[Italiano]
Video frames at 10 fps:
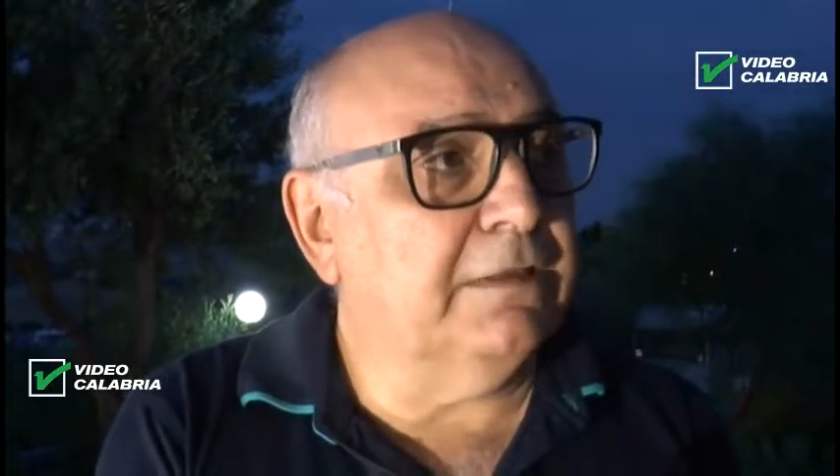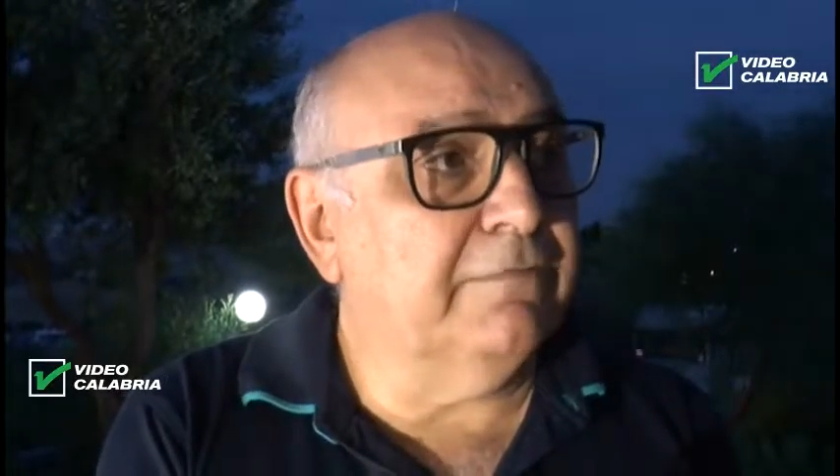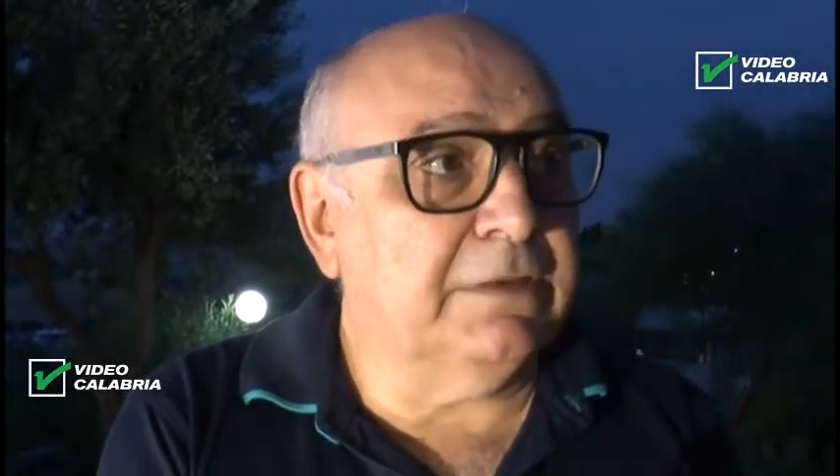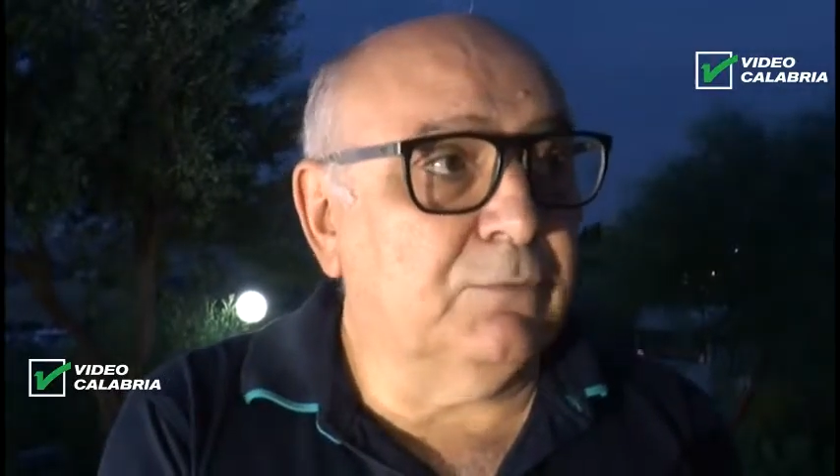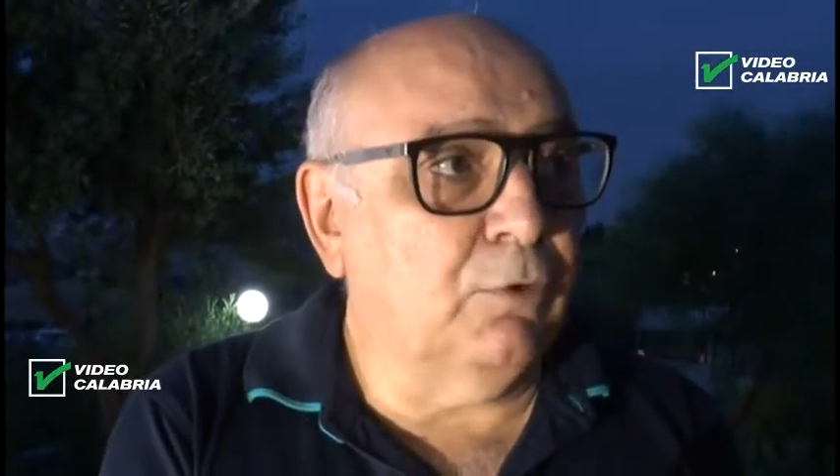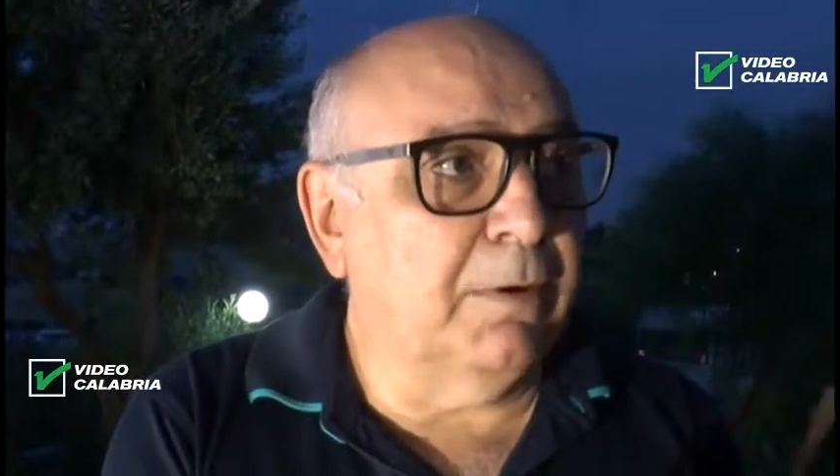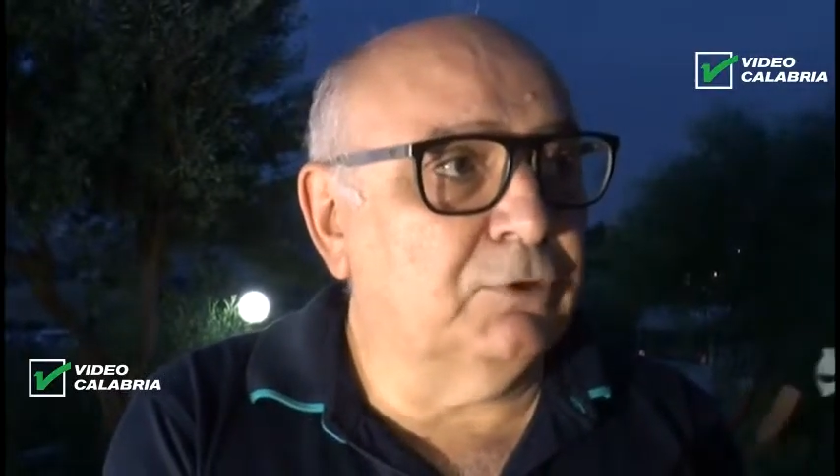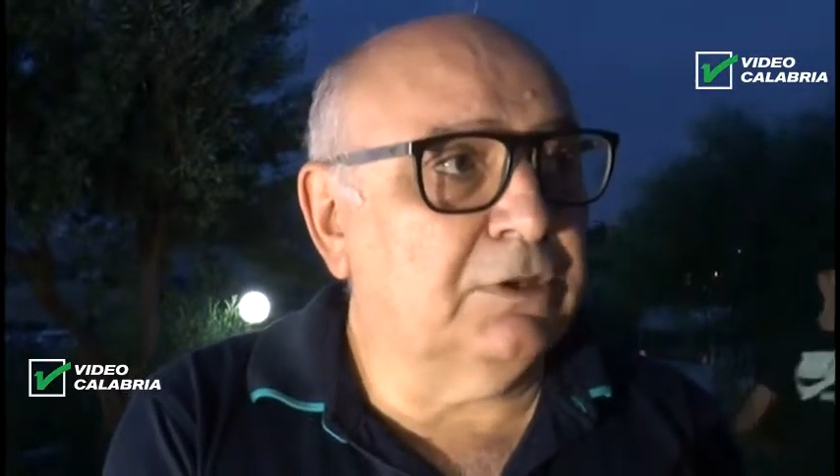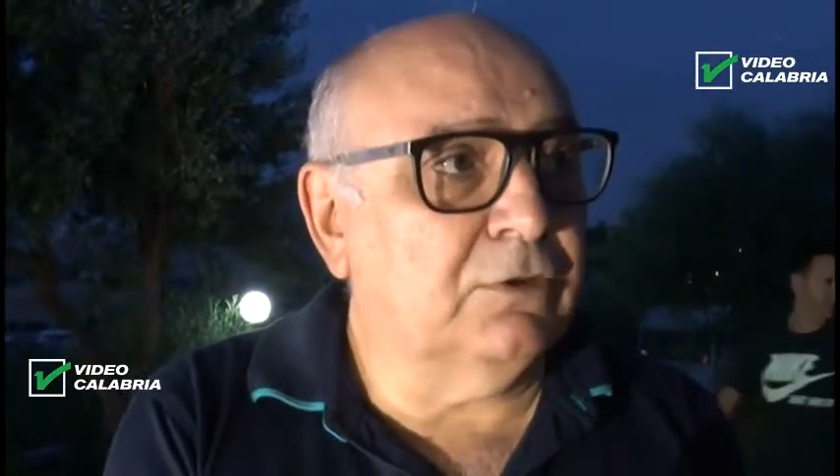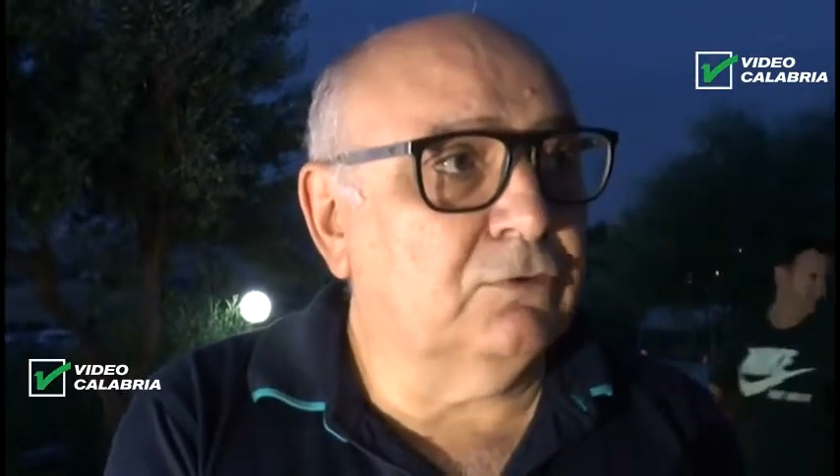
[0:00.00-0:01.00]
vedremo come
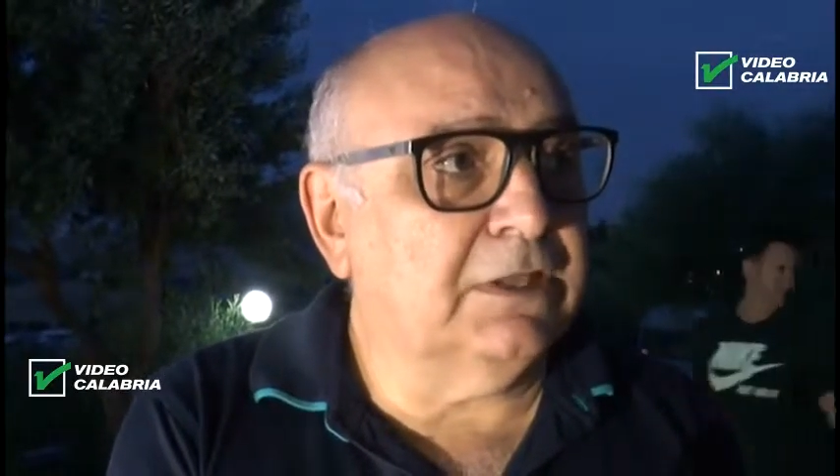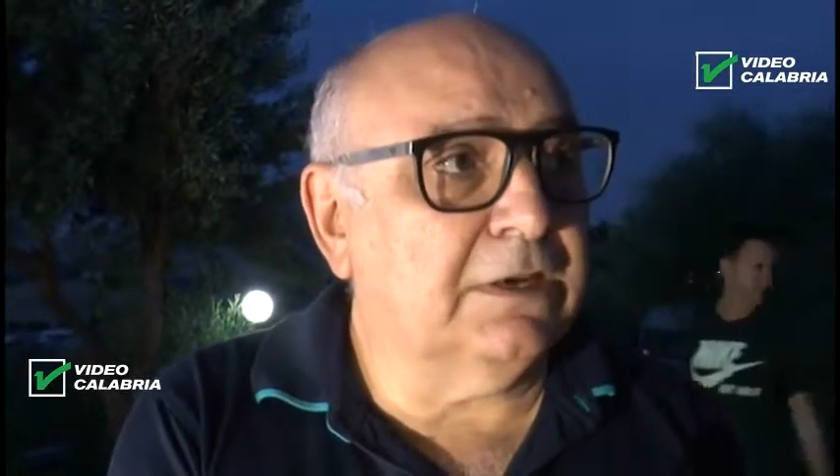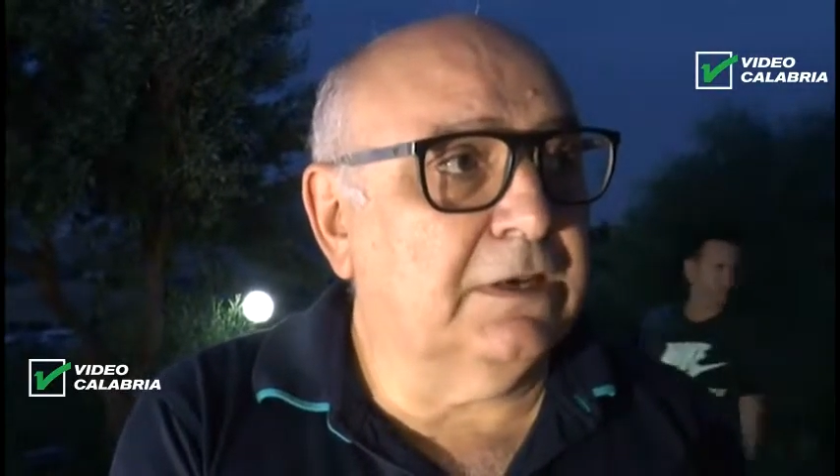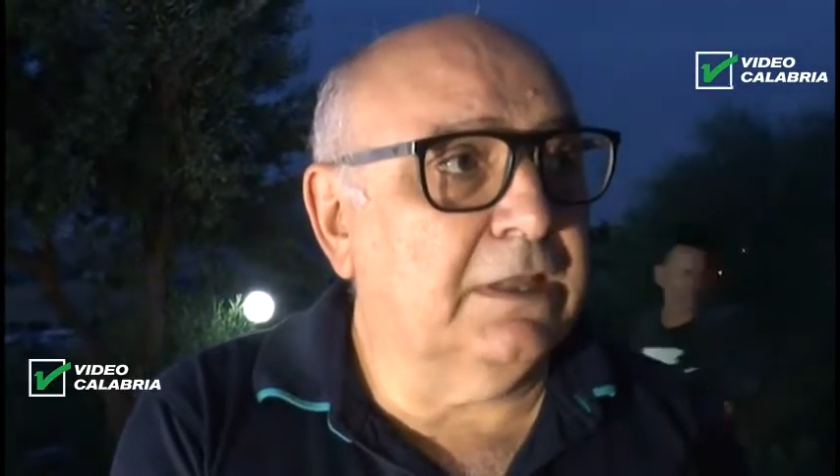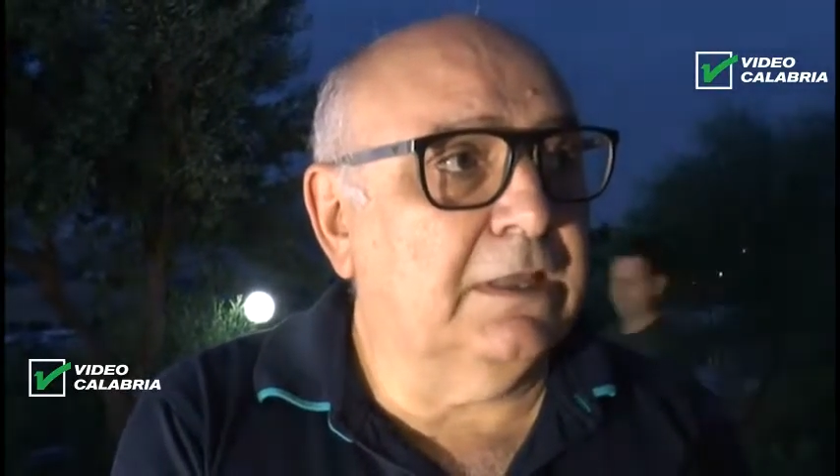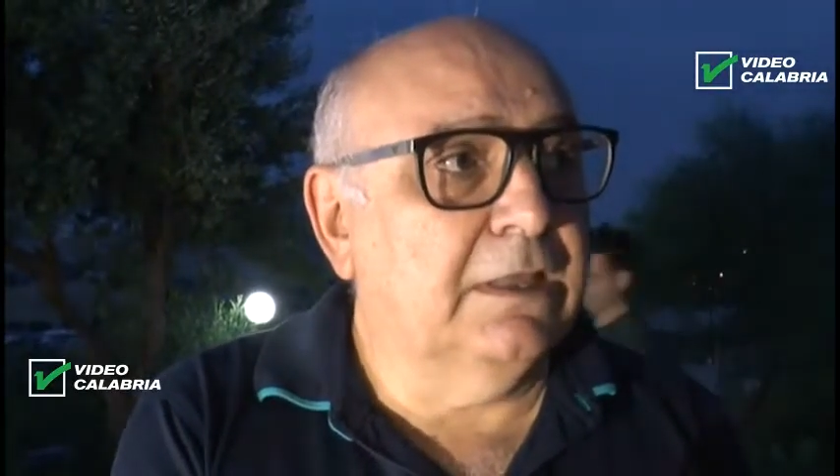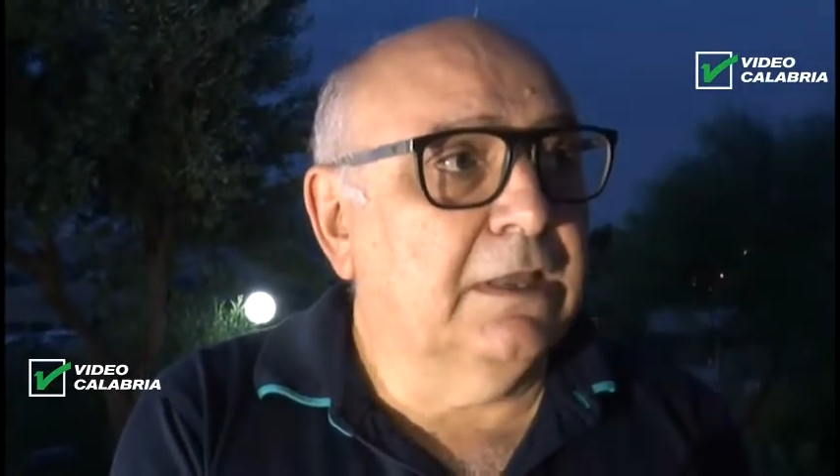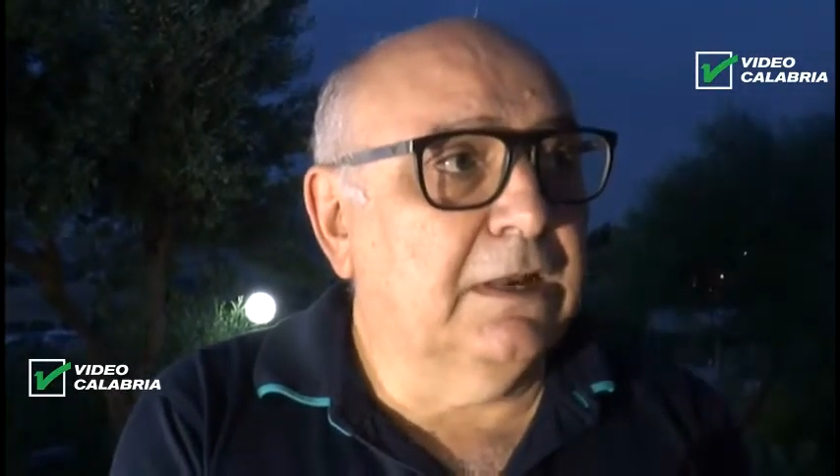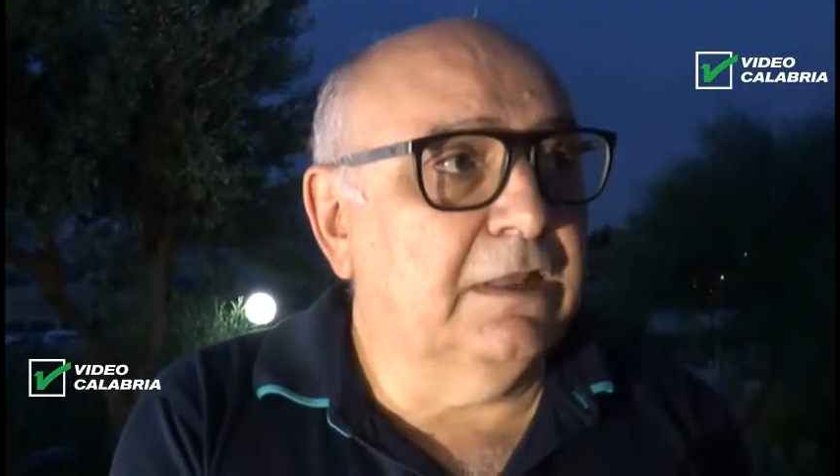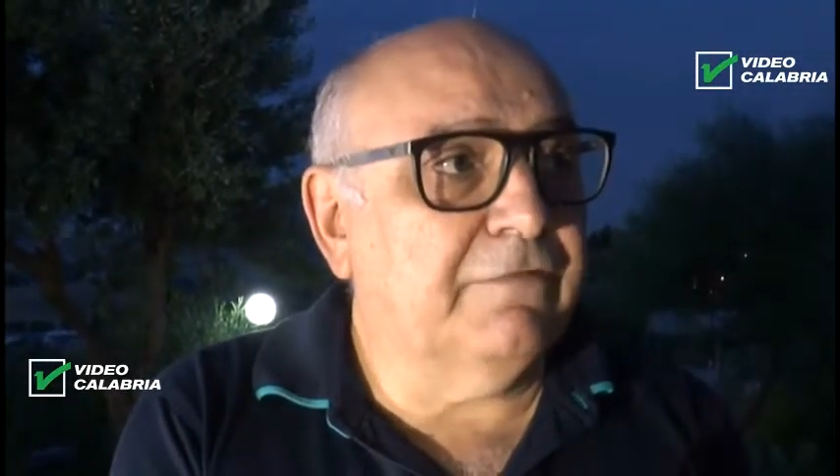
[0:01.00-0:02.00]
poter aiutare la, la